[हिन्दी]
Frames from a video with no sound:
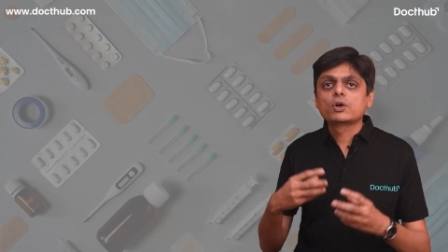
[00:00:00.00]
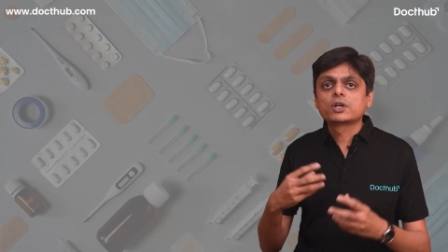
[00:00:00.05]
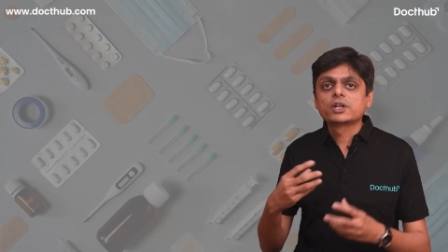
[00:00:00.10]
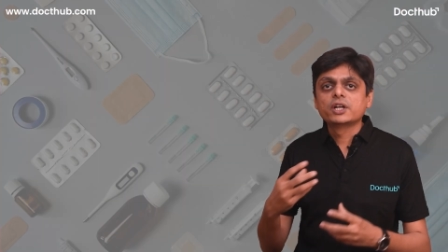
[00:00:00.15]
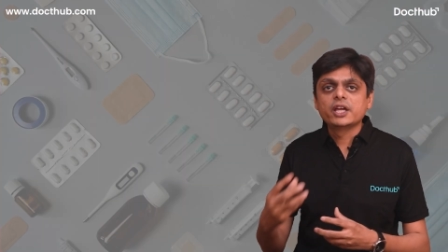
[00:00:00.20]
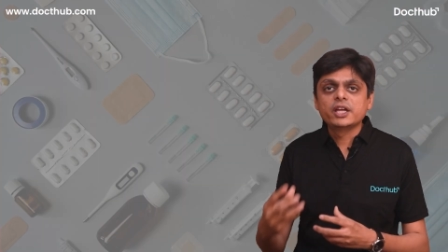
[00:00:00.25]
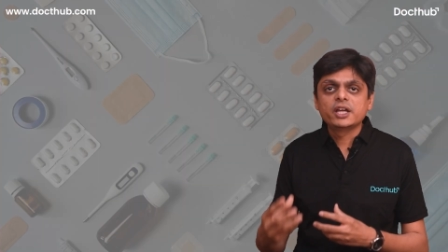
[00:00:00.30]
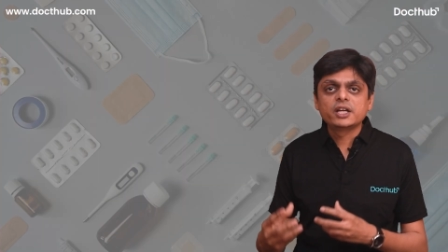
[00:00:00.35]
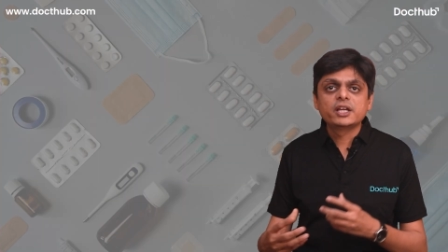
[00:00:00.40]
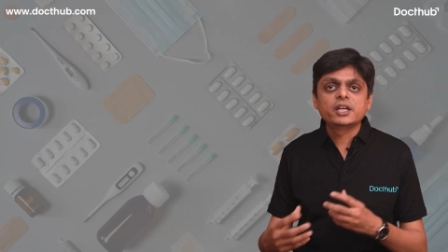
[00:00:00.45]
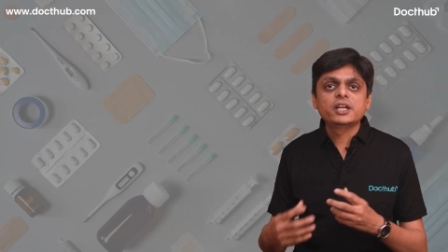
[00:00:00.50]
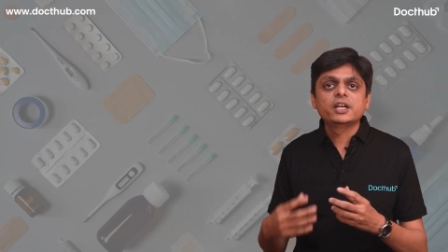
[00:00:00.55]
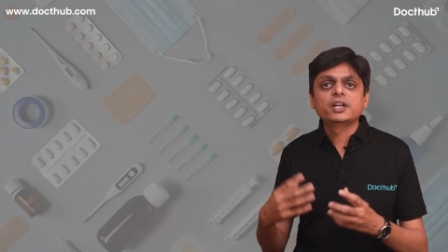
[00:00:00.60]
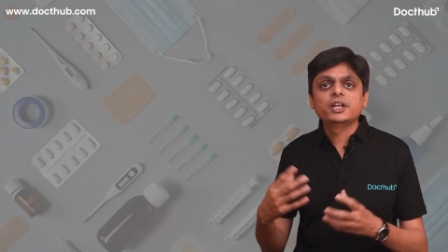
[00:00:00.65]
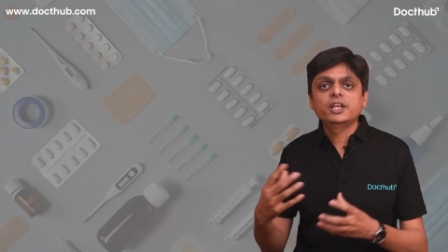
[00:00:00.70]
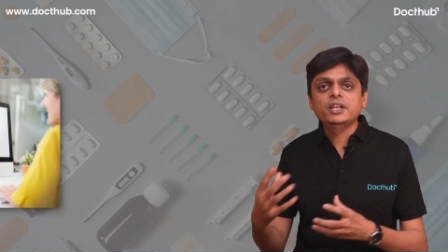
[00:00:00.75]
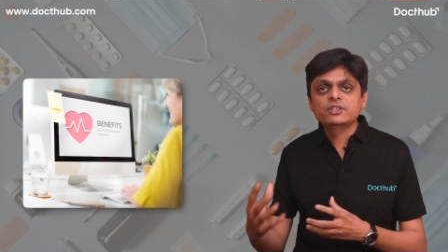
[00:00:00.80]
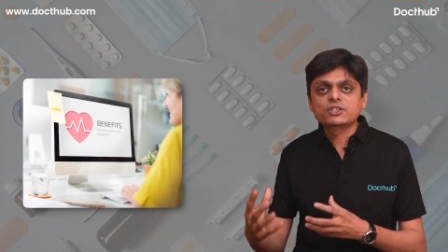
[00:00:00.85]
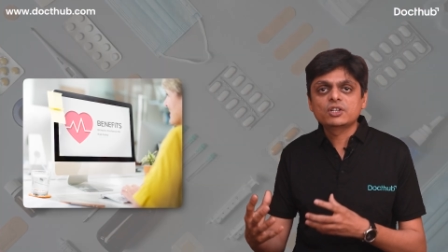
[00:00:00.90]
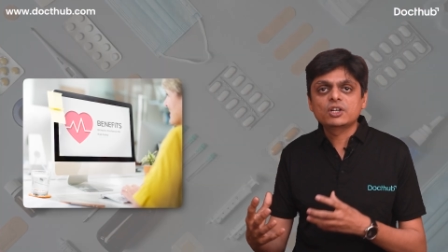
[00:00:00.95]
और नए नए
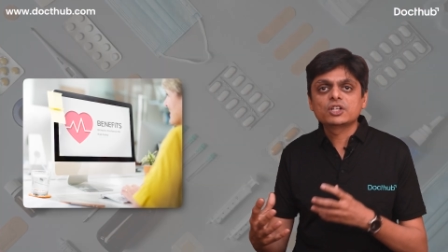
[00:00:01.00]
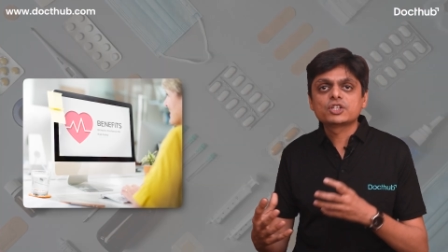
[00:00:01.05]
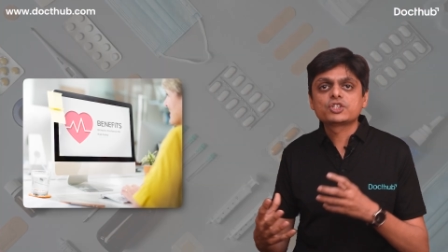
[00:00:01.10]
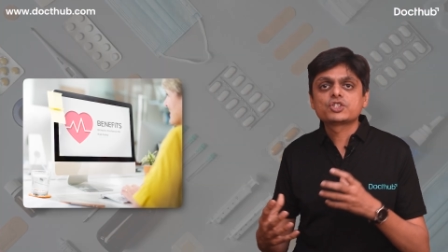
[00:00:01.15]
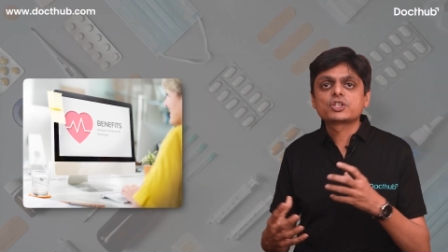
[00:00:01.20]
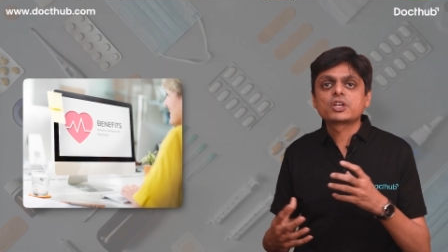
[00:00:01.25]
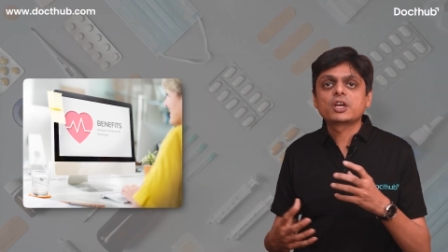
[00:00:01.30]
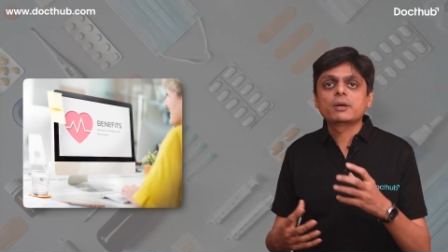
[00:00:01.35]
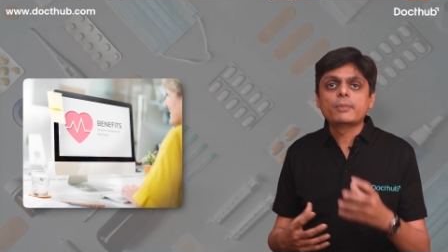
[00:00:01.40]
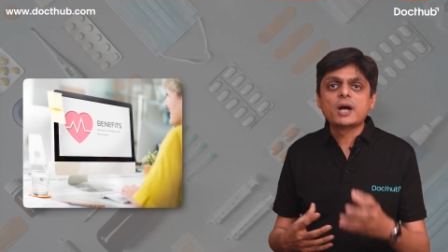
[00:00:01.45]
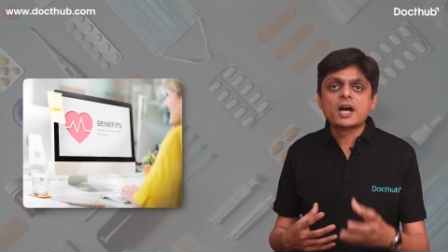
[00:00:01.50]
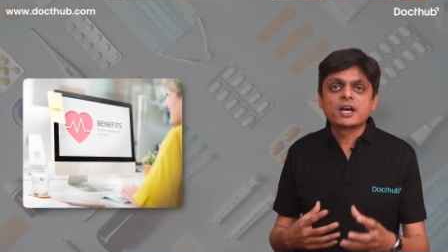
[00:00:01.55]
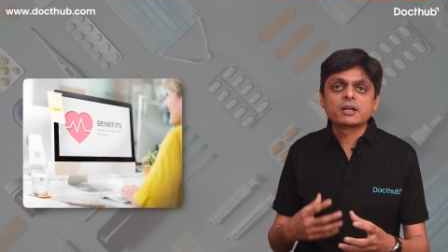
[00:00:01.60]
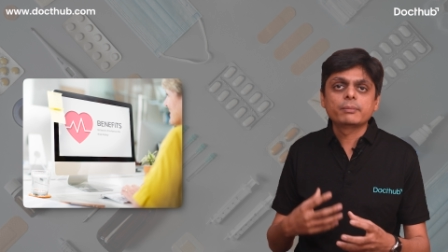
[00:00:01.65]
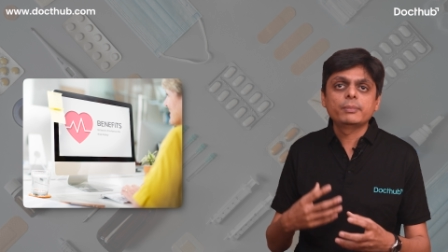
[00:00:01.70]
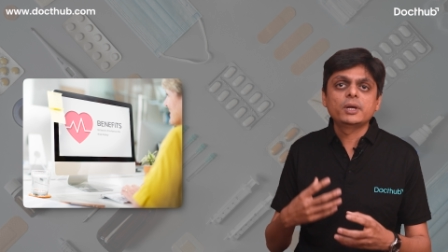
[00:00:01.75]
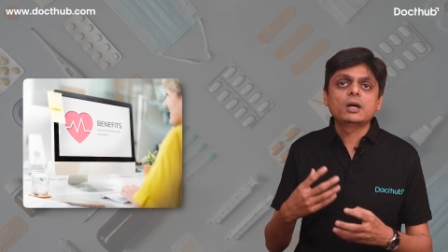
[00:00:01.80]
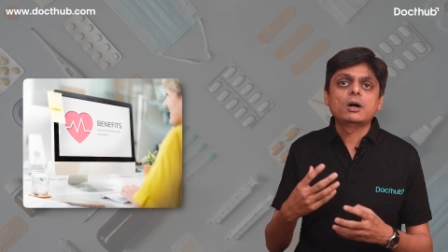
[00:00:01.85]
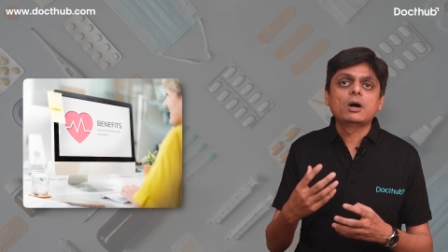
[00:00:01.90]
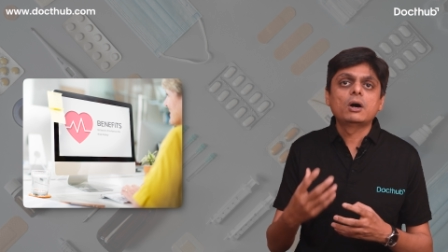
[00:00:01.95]
रिसर्च के बारे
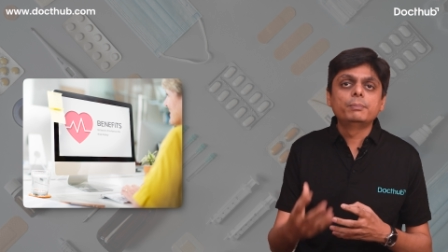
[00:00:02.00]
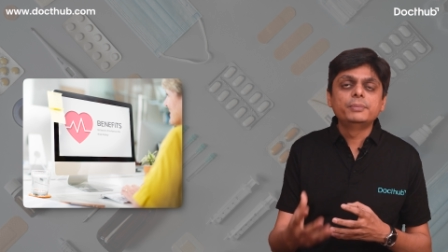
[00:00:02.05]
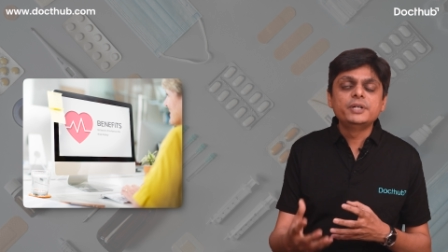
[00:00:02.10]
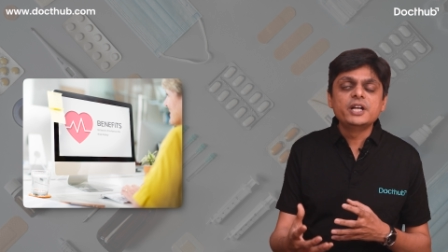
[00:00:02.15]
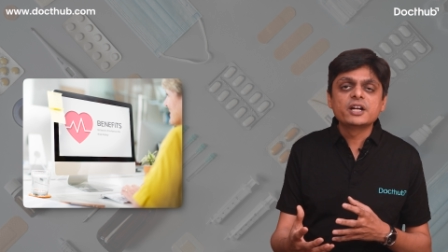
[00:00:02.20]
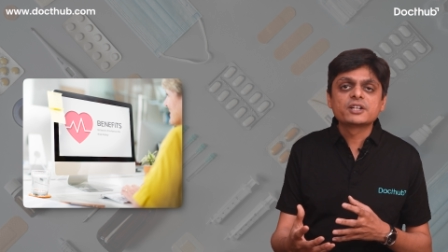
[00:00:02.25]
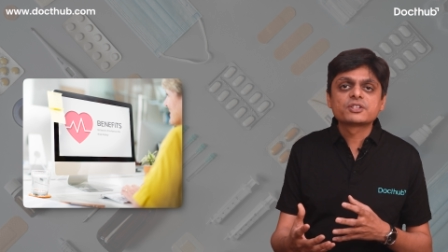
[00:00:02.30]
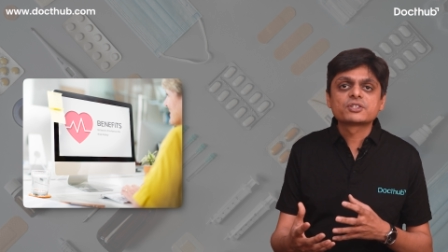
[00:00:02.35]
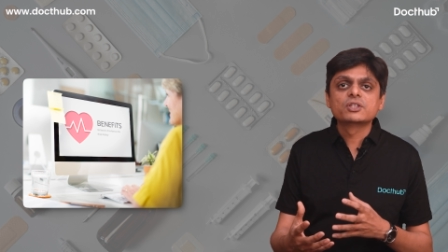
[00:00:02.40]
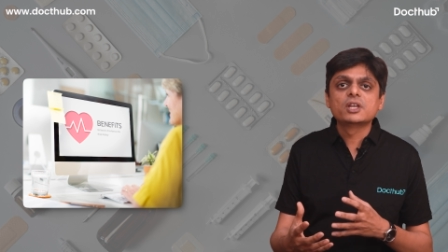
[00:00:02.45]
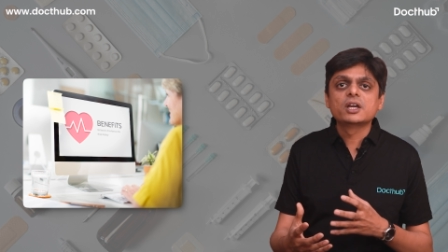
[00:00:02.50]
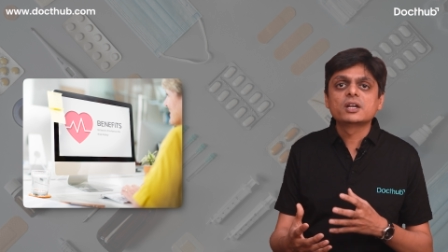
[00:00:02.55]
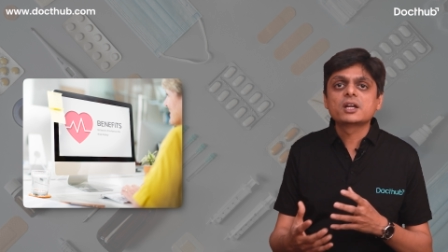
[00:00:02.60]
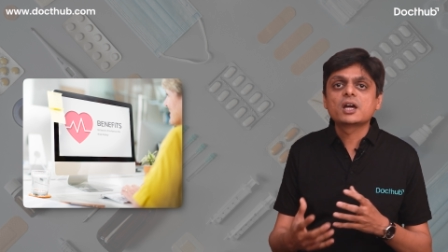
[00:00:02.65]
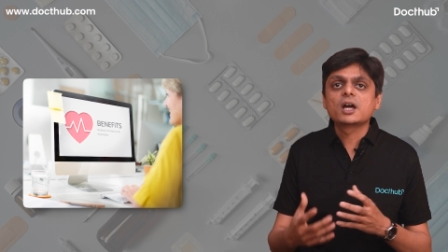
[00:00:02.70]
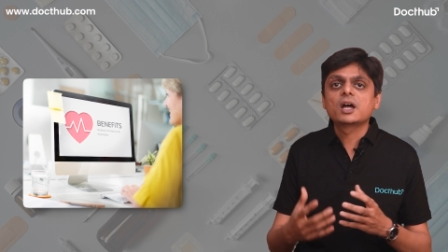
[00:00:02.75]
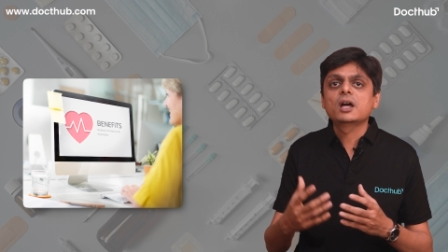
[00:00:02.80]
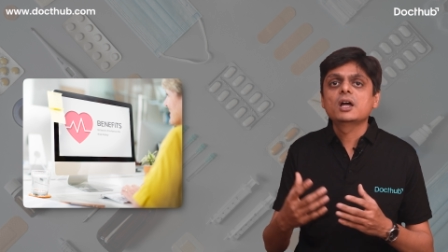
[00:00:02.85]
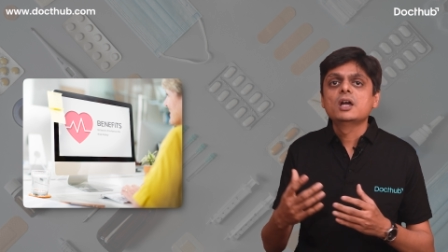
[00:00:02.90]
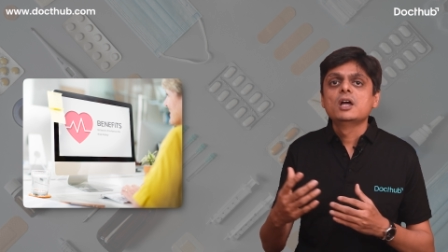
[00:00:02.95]
में अपडेट्स
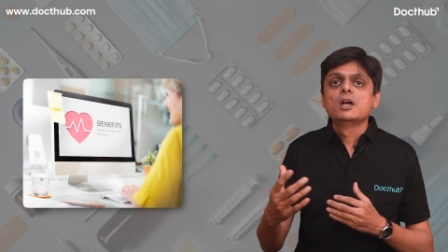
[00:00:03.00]
देना